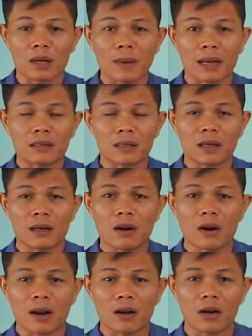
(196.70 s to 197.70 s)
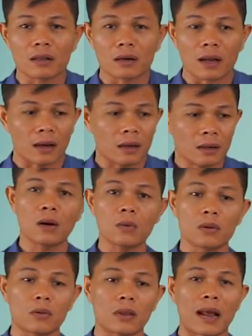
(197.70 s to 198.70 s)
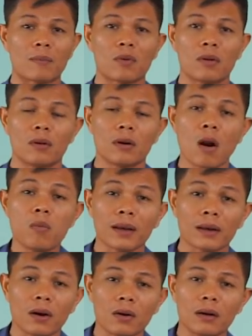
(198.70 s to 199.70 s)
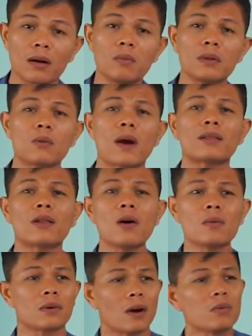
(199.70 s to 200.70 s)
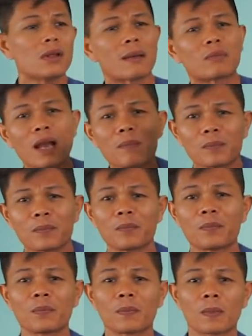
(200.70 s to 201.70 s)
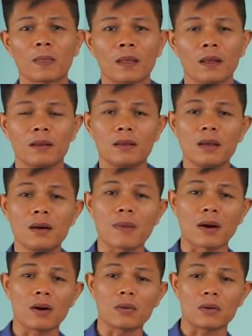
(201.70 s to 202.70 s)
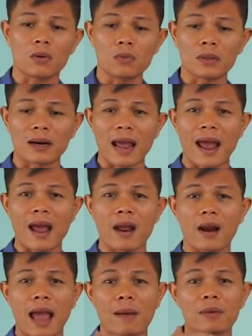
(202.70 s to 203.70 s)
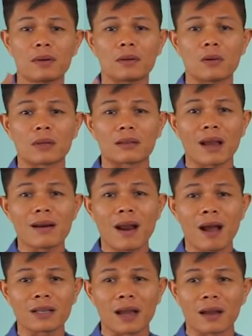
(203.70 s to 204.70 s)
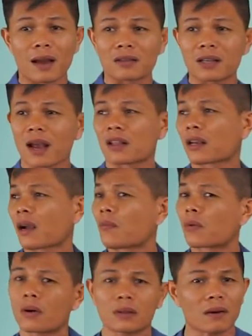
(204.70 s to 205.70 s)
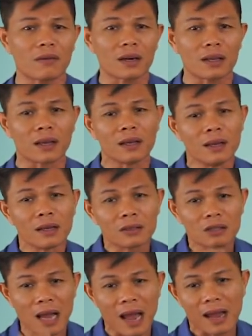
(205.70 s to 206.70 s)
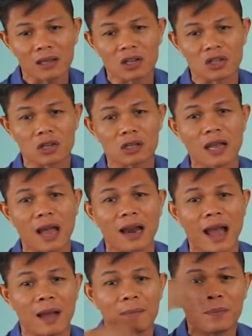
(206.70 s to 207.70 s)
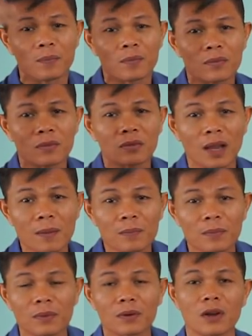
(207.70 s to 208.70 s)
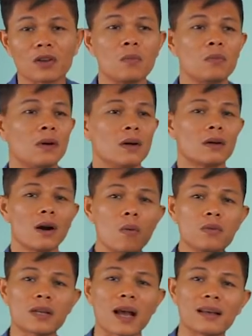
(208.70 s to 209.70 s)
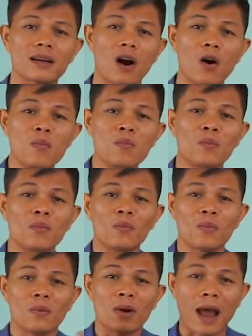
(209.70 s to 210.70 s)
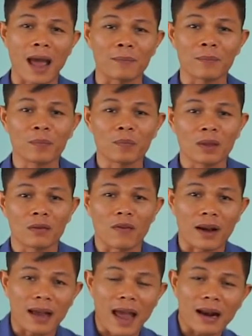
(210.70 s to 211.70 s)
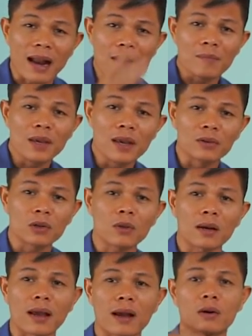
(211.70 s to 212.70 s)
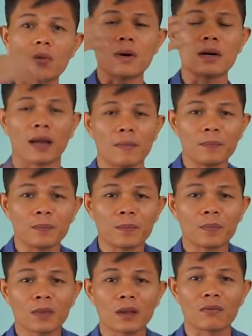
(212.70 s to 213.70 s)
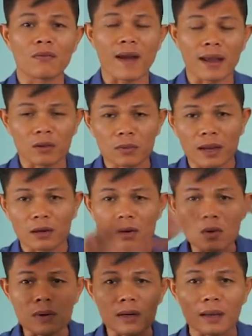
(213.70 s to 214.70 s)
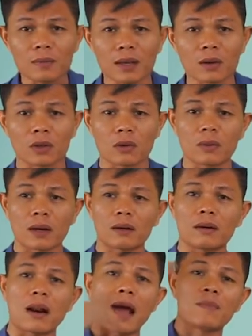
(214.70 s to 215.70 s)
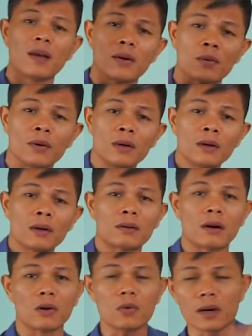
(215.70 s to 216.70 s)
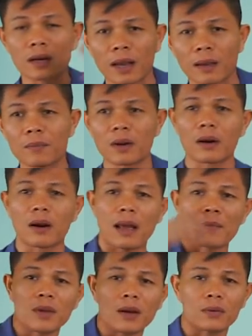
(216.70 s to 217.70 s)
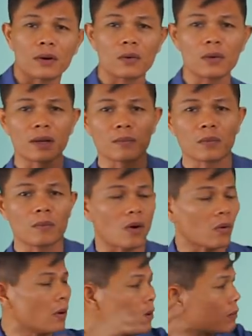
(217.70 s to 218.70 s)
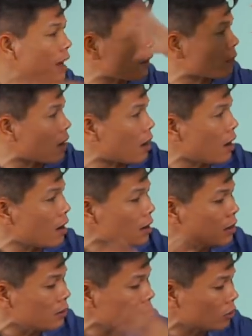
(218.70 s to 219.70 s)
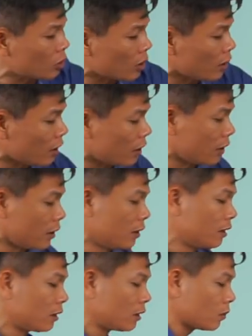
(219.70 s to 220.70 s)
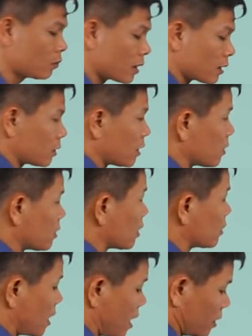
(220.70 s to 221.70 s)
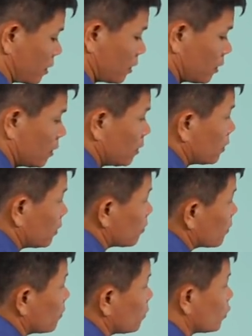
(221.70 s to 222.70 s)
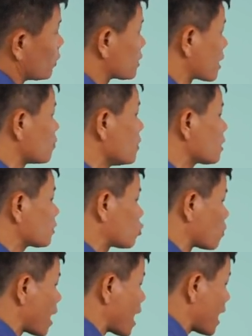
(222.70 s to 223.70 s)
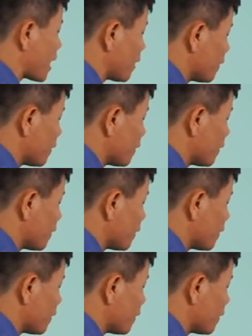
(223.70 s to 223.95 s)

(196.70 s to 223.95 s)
thì các bạn sẽ thấy nó ra có hiện tượng là cái lúc chúng ta làm đúng đi, ok đúng thì quá tốt, đúng tôi làm tiếp. Nhưng mà cái lúc chúng ta ra làm cái chúng ta thấy nó sai, sai thì không thành vấn đề gì, sai thì sửa sai làm tiếp. Nói chung đúng sai gì cũng làm. Và càng làm nhiều thì chúng ta càng rút kinh nghiệm. Và chúng ta rút kinh nghiệm nhiều thì chúng ta cứ làm nhiều, rồi rút kinh nghiệm, làm nhiều rồi rút kinh nghiệm. Một lúc nào đó thì chúng ta sẽ trở thành đi sang bước số 3.